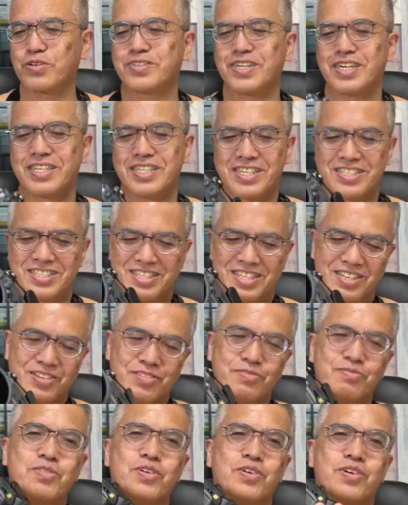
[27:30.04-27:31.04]
ちらです。
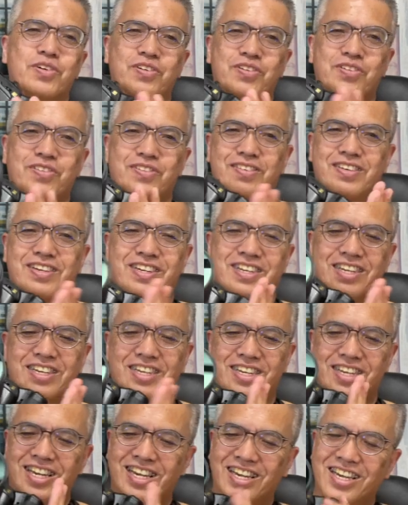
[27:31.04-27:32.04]
もう
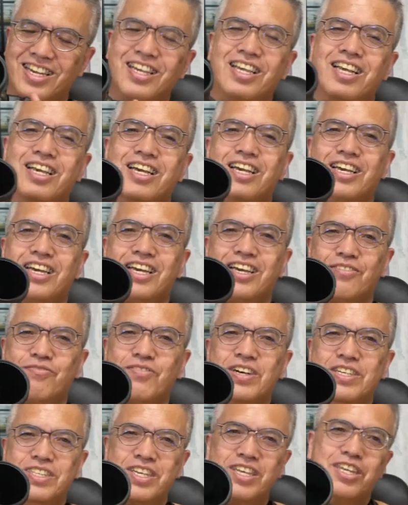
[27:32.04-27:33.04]

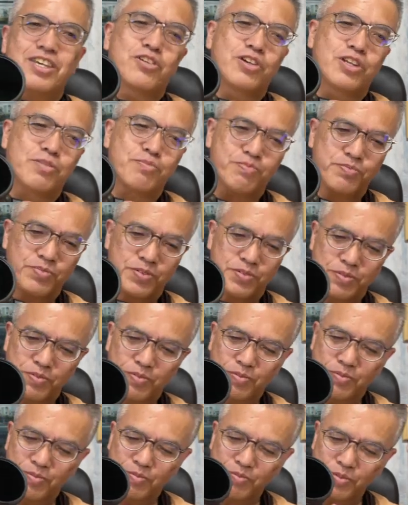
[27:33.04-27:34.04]
バッテリーグリッ
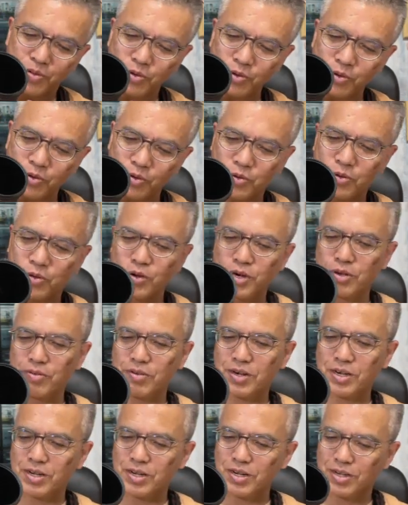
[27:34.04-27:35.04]
プ、もうこれ
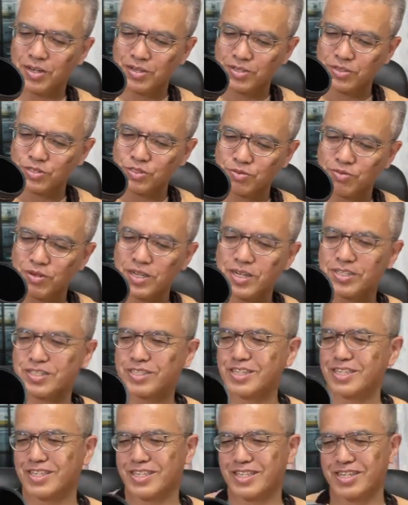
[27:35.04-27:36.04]
は素晴ら
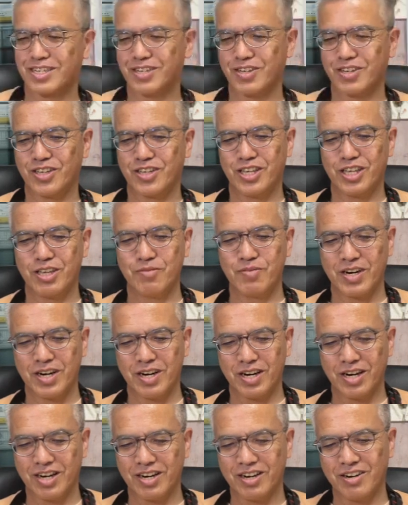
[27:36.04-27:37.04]
しい。
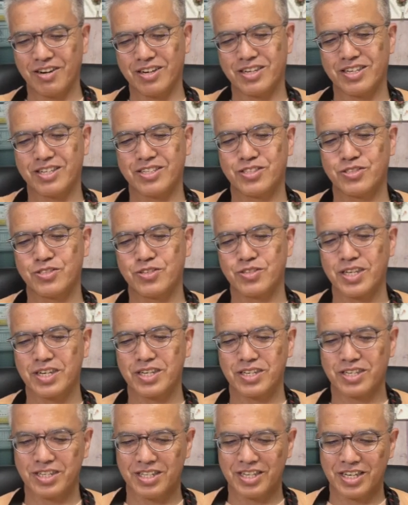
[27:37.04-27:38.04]
今充
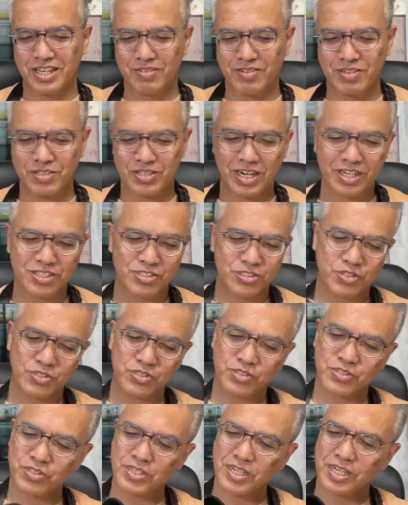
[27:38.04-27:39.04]
電器ね、今発注
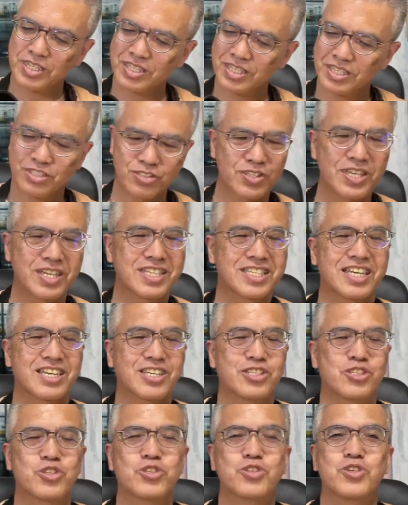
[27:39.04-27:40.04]
中なん、充電器じゃな
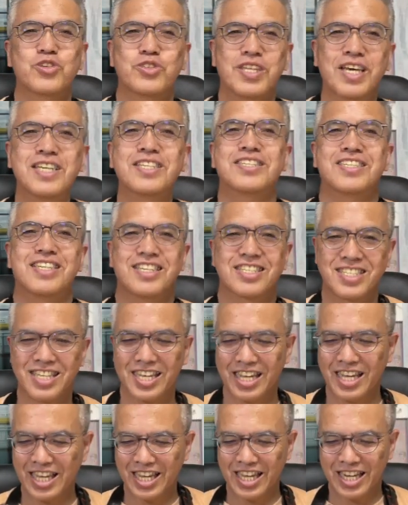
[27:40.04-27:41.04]
い、充電池です
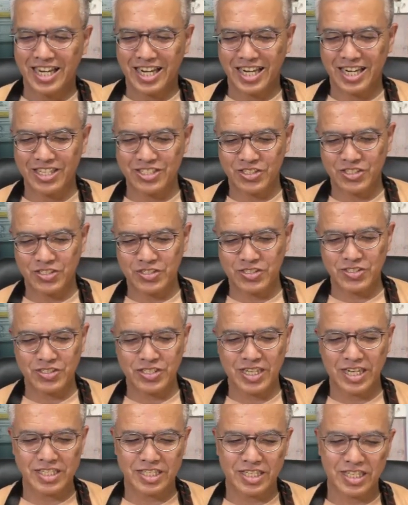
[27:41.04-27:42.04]
ね、発注中
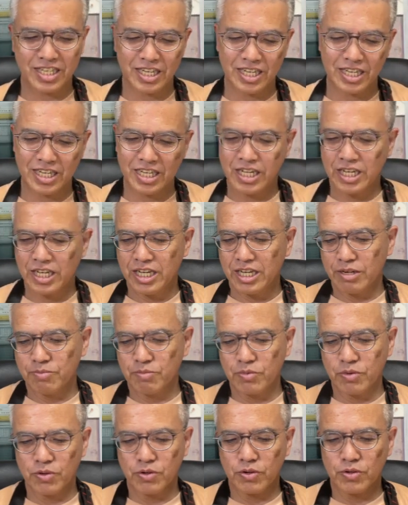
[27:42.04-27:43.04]
なんで、
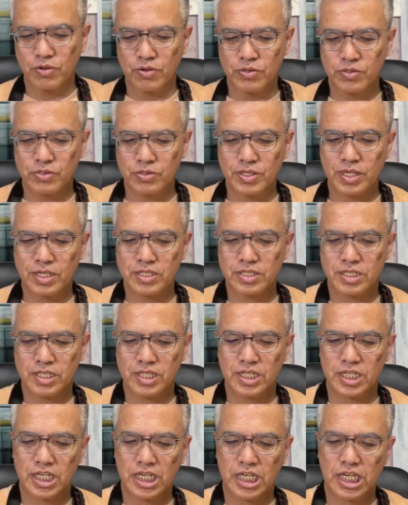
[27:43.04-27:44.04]
もう充電
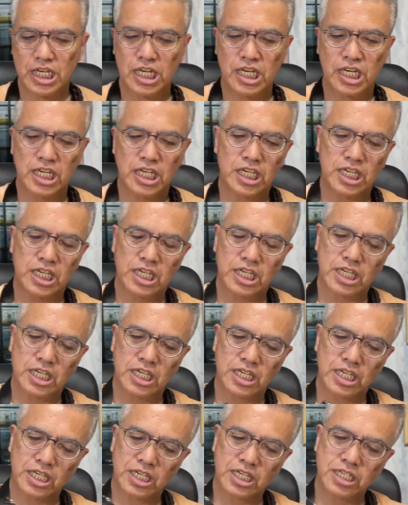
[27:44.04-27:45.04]
池
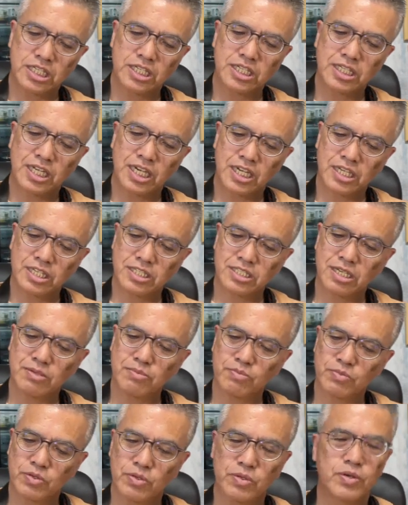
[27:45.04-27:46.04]
機種代に
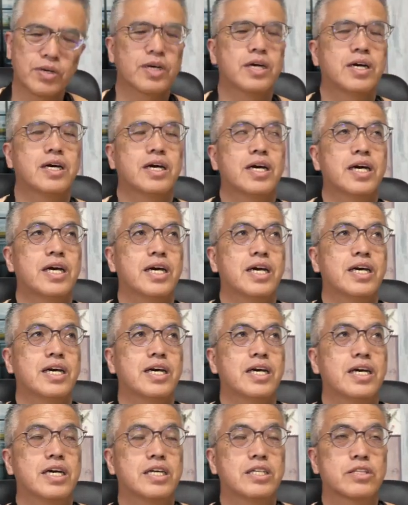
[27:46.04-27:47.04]
全部、
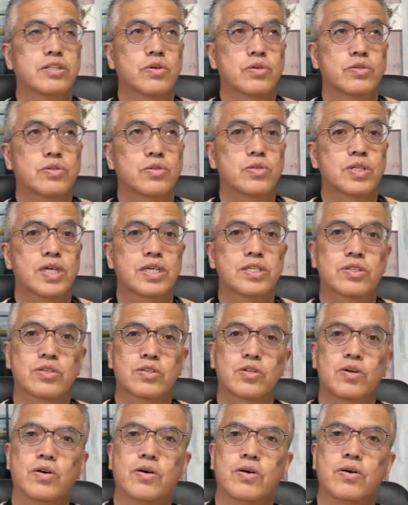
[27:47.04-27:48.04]
充電式
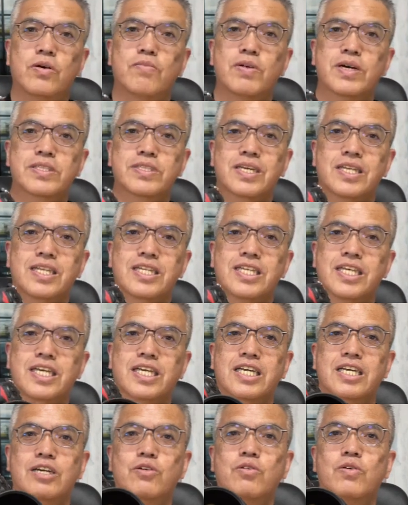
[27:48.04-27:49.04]
のバッテリーに
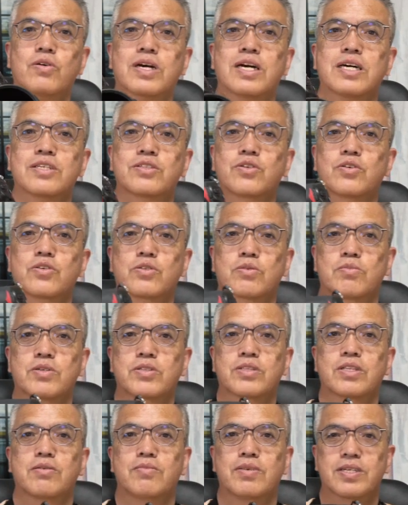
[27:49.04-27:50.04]
交換しようと思っ
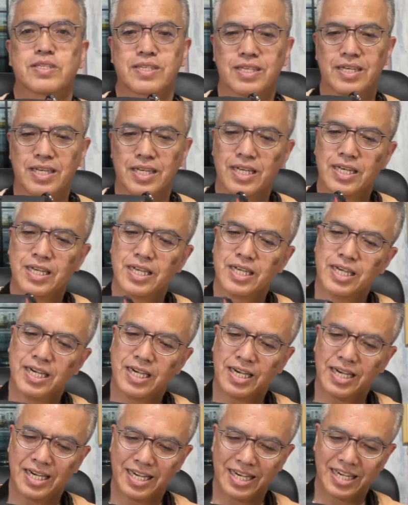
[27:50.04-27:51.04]
ています。
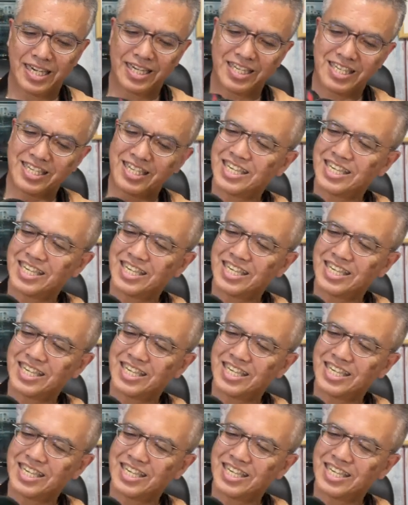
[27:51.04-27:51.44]
はい、